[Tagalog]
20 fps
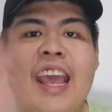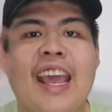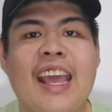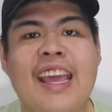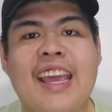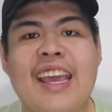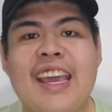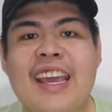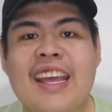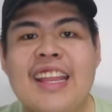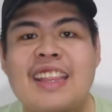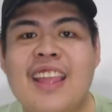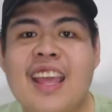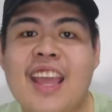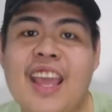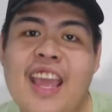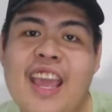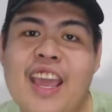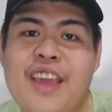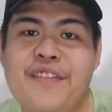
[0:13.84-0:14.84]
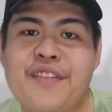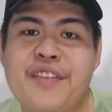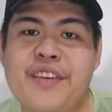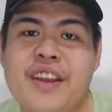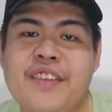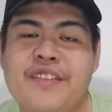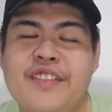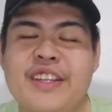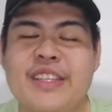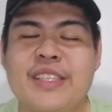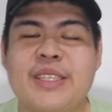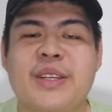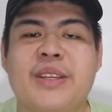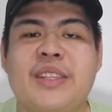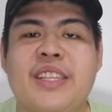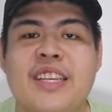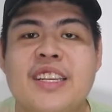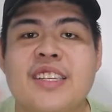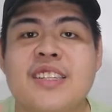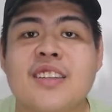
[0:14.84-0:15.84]
And hey forever, so
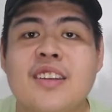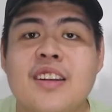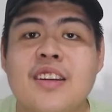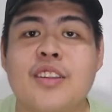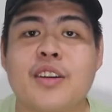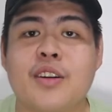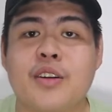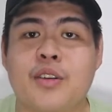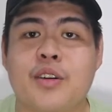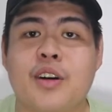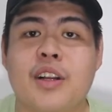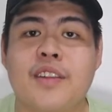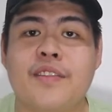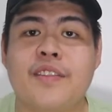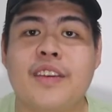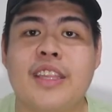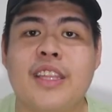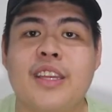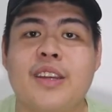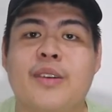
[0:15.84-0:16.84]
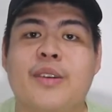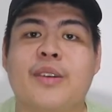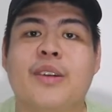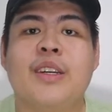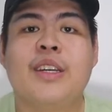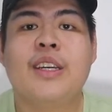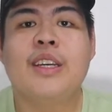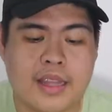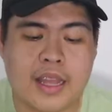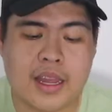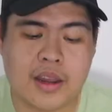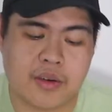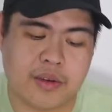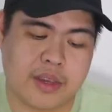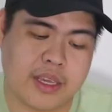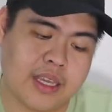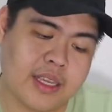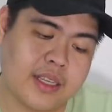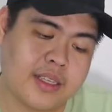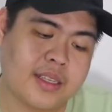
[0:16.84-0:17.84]
this is another haul video. Now
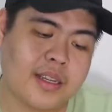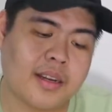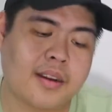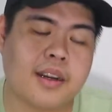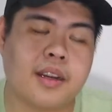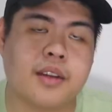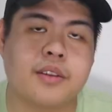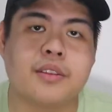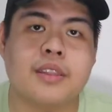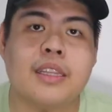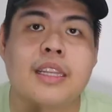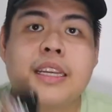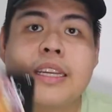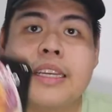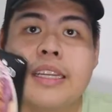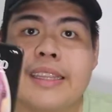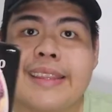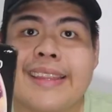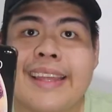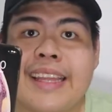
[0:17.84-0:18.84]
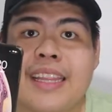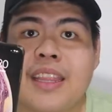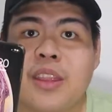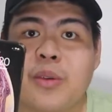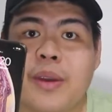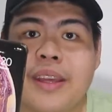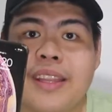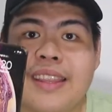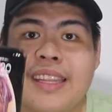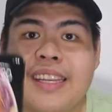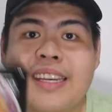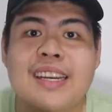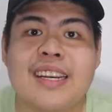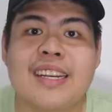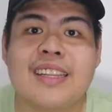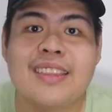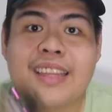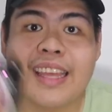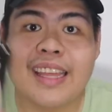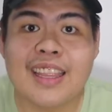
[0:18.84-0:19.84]
is around 10.20 na,
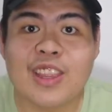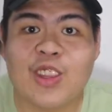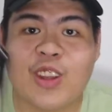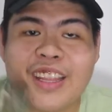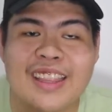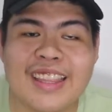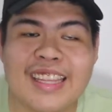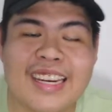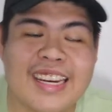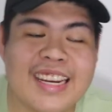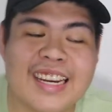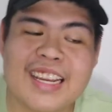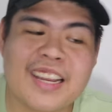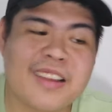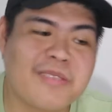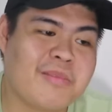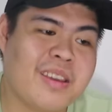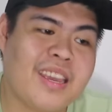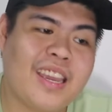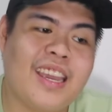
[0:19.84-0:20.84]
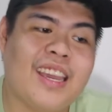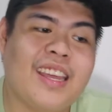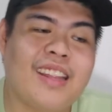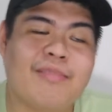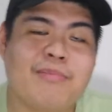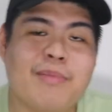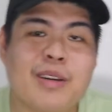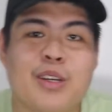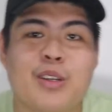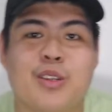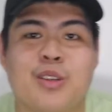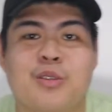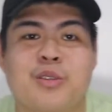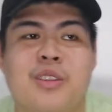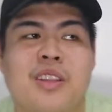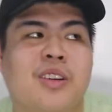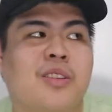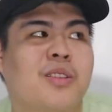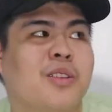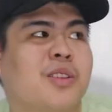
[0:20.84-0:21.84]
10.20 na ng gabi and mag-shoot
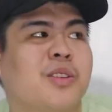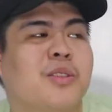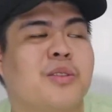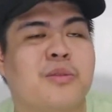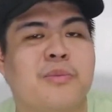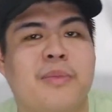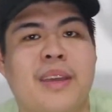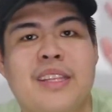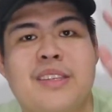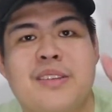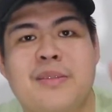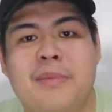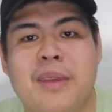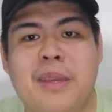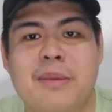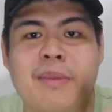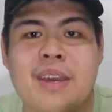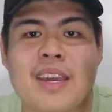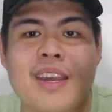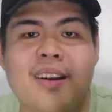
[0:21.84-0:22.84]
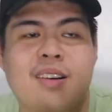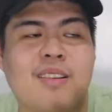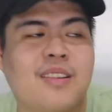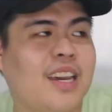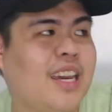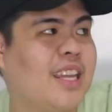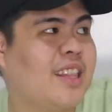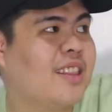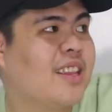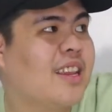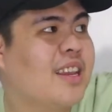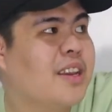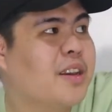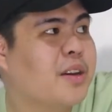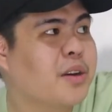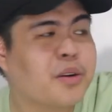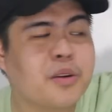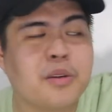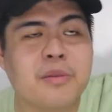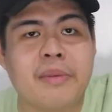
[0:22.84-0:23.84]
ako. So medyo may mic ako and
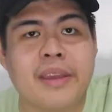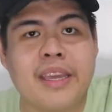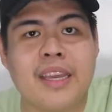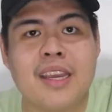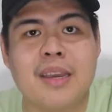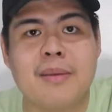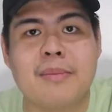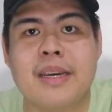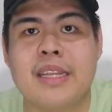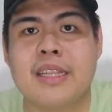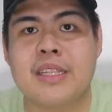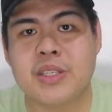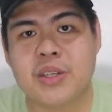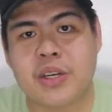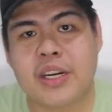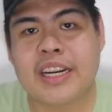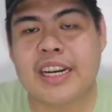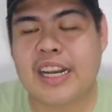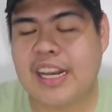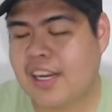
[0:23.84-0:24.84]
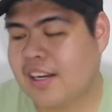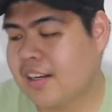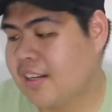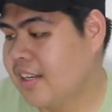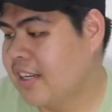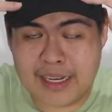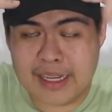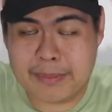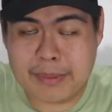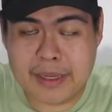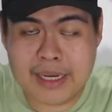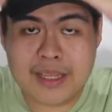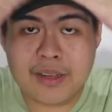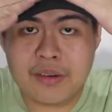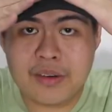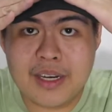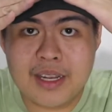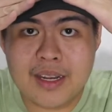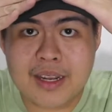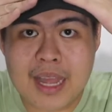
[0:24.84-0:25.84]
kung maingay man, sorry na lang. Nagpalit
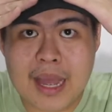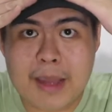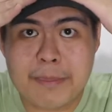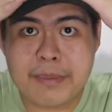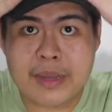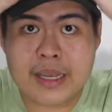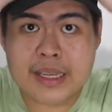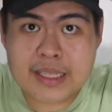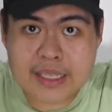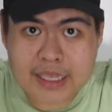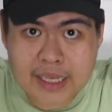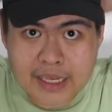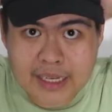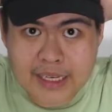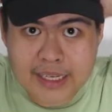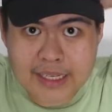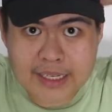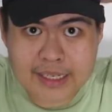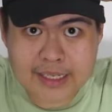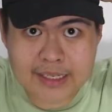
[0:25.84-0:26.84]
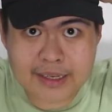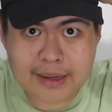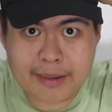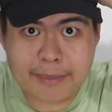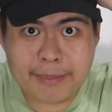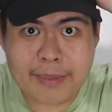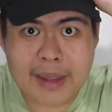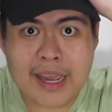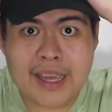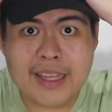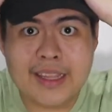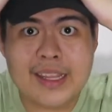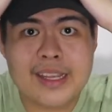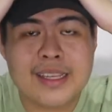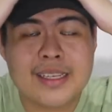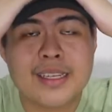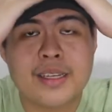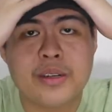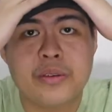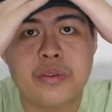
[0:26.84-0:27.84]
ako ng cap kasi pangit
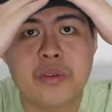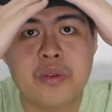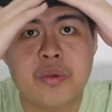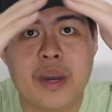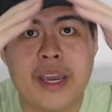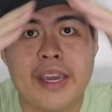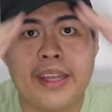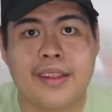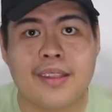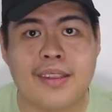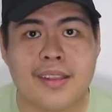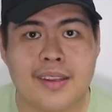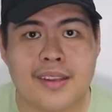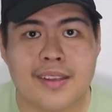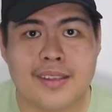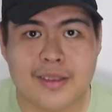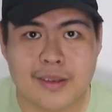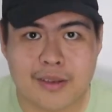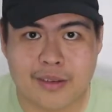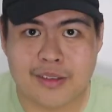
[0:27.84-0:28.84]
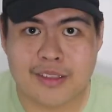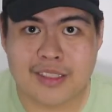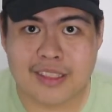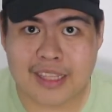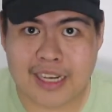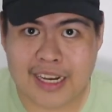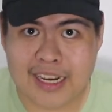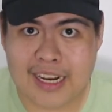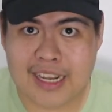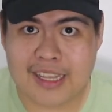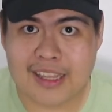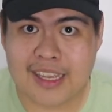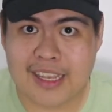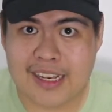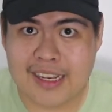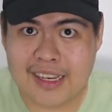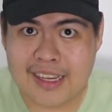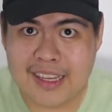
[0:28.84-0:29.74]
kasi nung white. So try natin